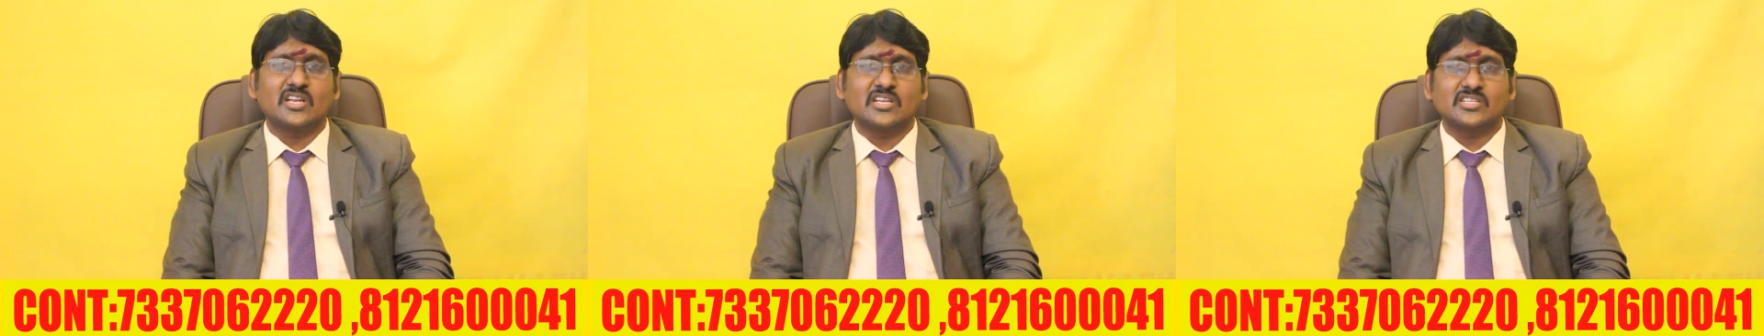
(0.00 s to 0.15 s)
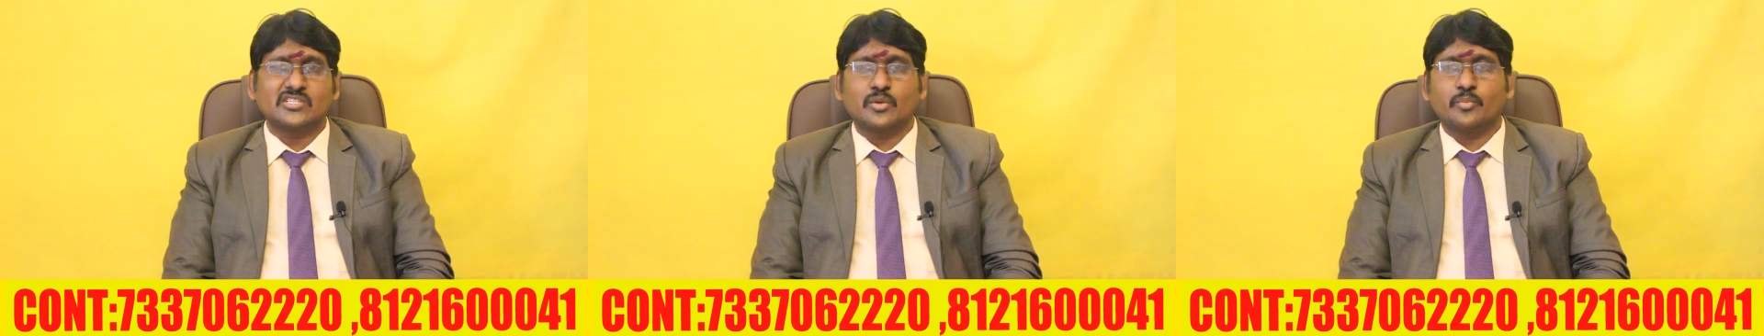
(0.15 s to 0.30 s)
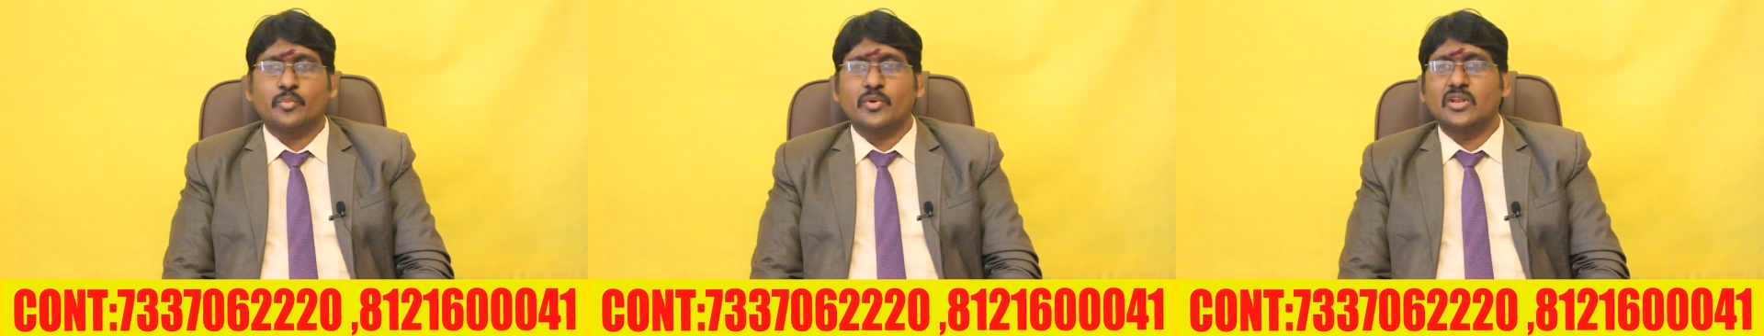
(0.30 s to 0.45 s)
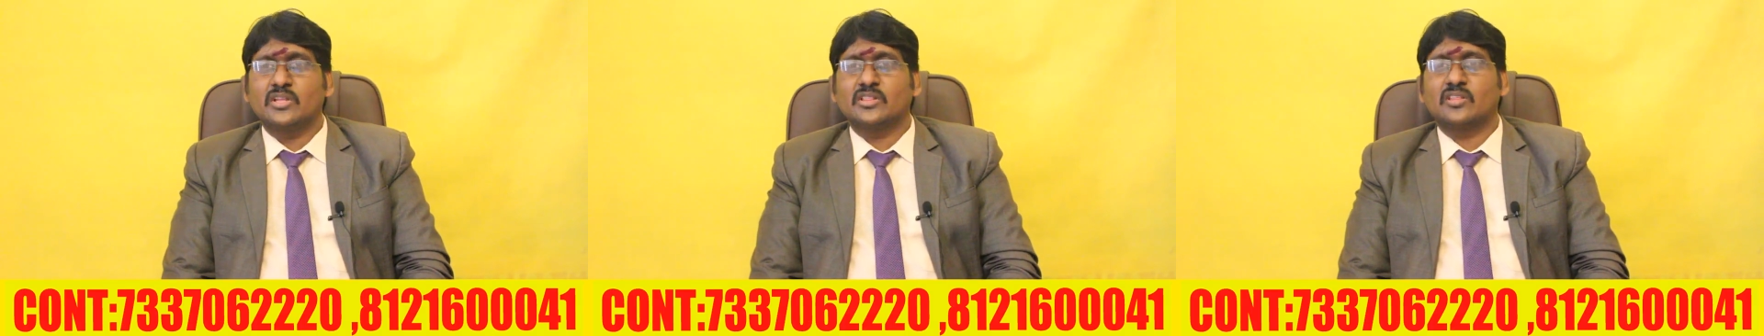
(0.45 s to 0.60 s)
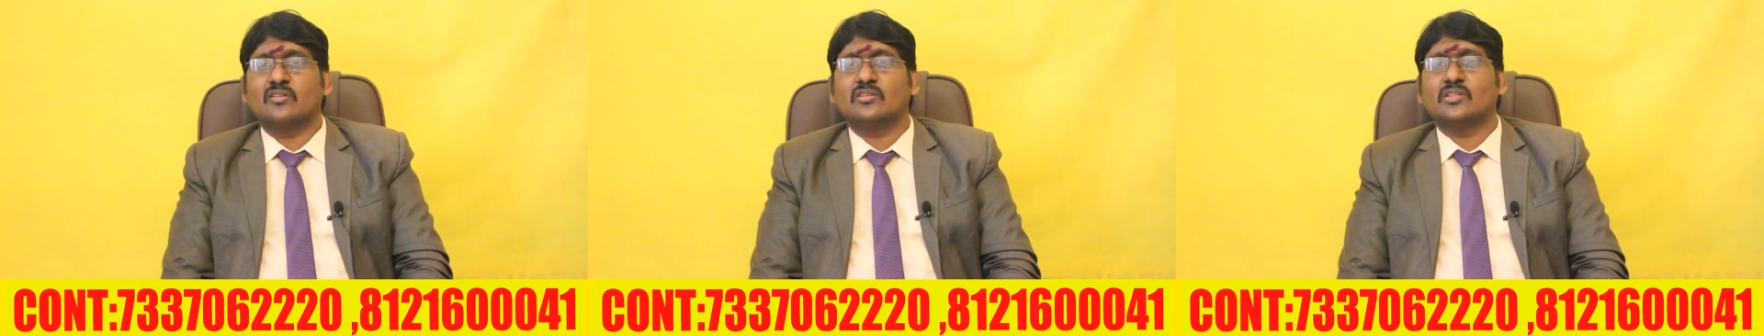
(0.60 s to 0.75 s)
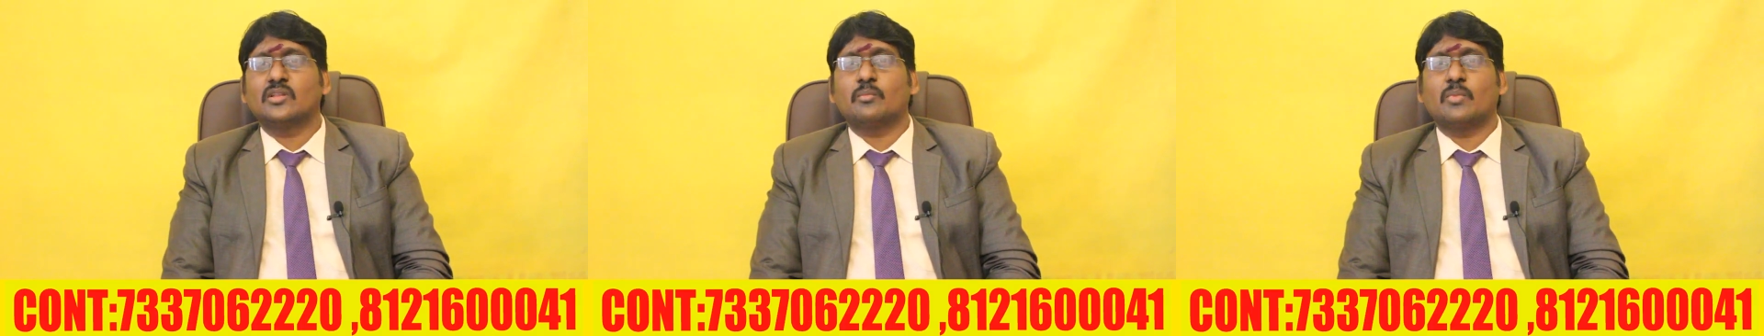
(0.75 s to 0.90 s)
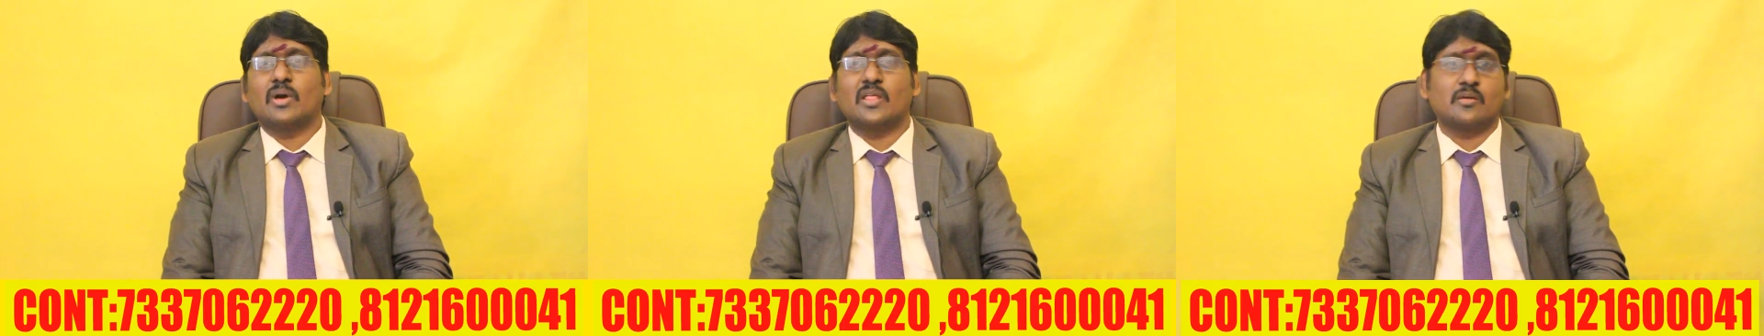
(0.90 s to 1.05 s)
నష్టపోయిన
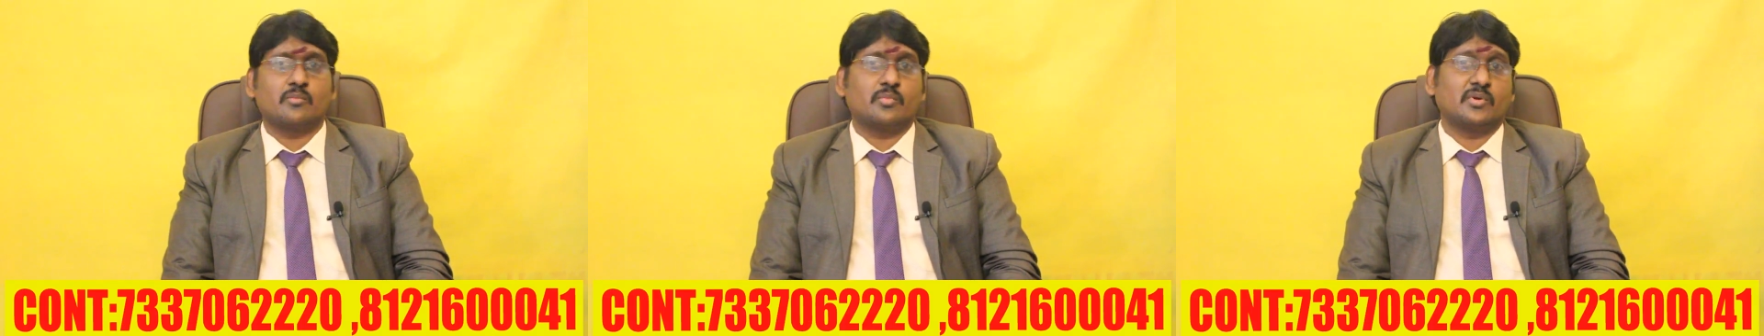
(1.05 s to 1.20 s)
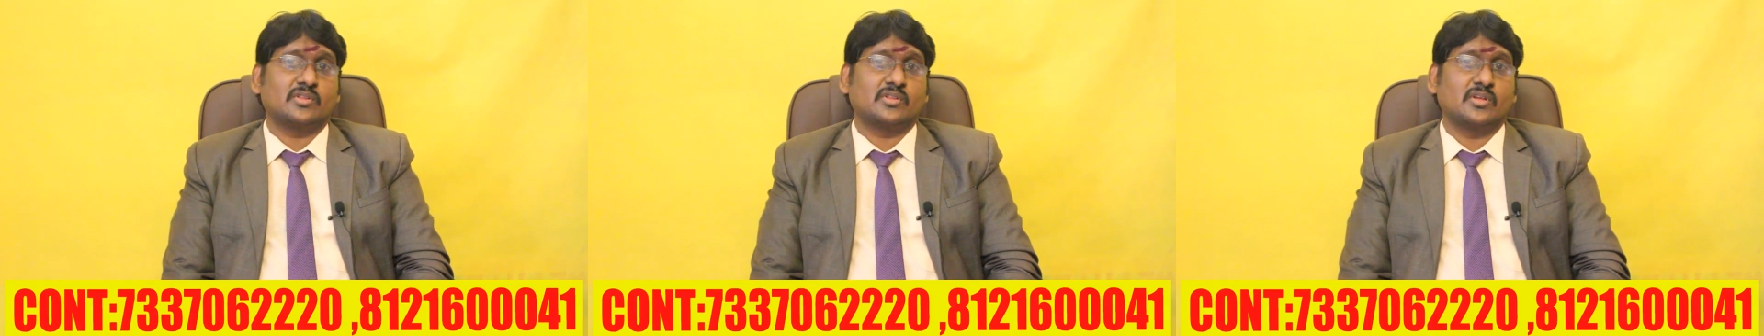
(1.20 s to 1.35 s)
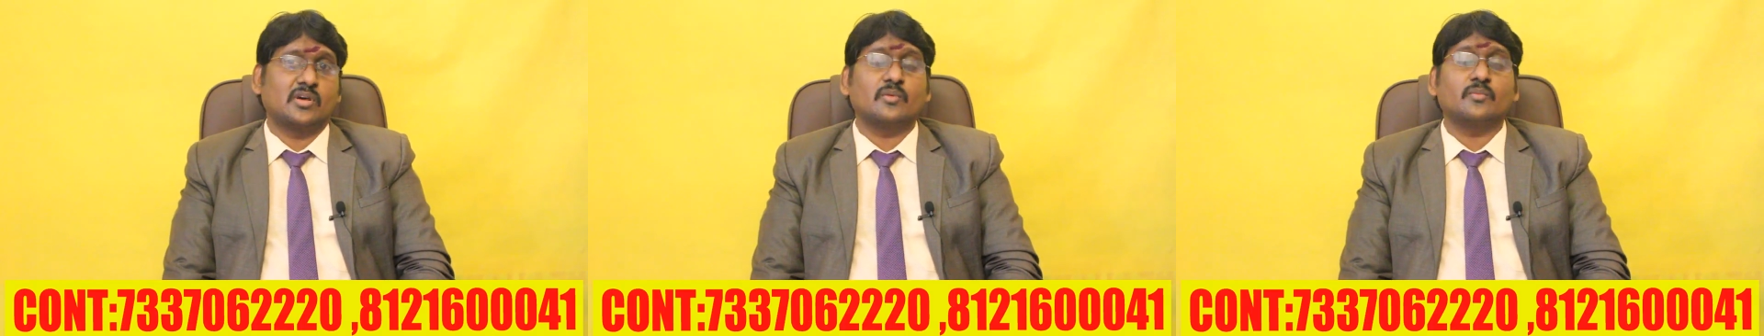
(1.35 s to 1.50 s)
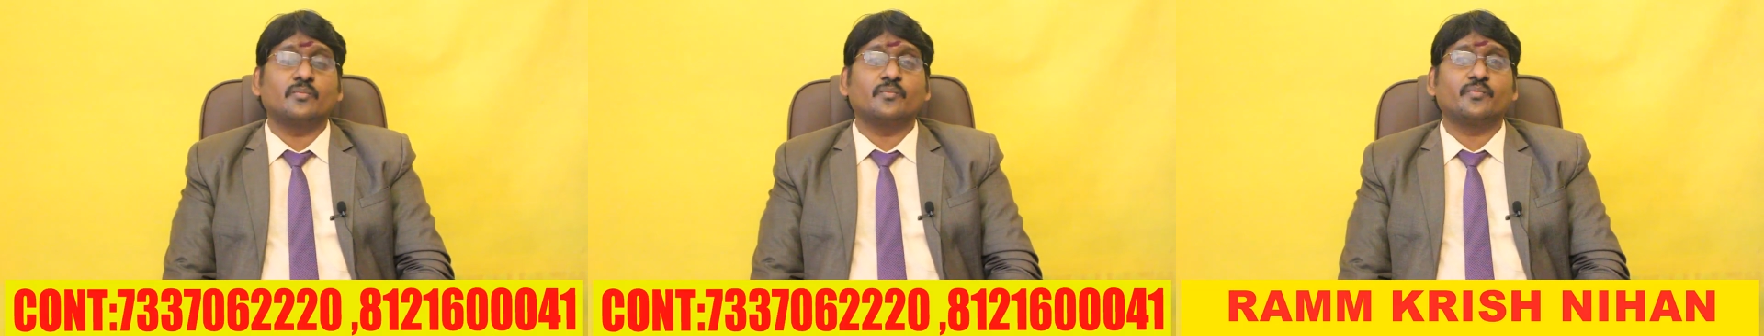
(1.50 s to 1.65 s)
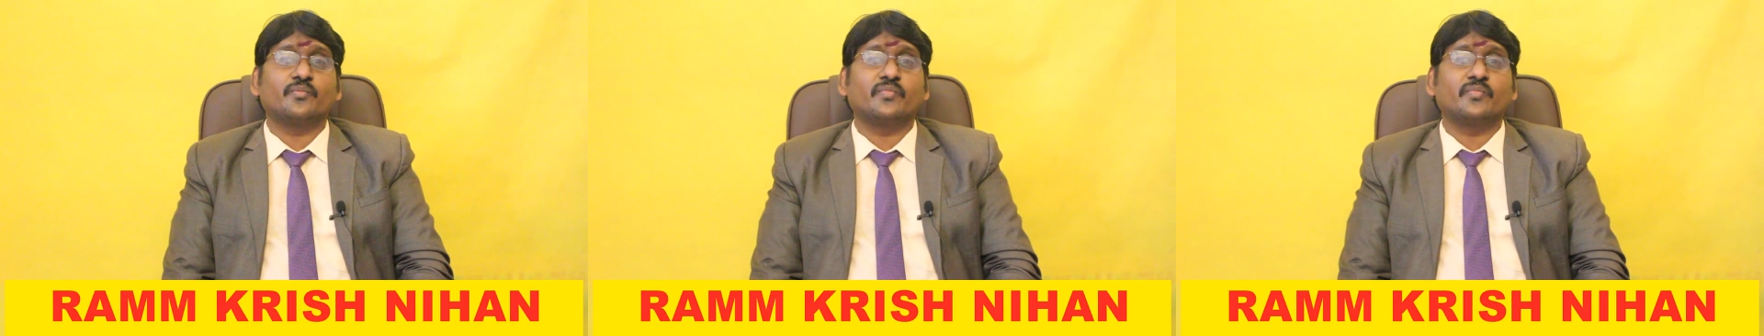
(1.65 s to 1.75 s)
తర్వాత బాధపడతారు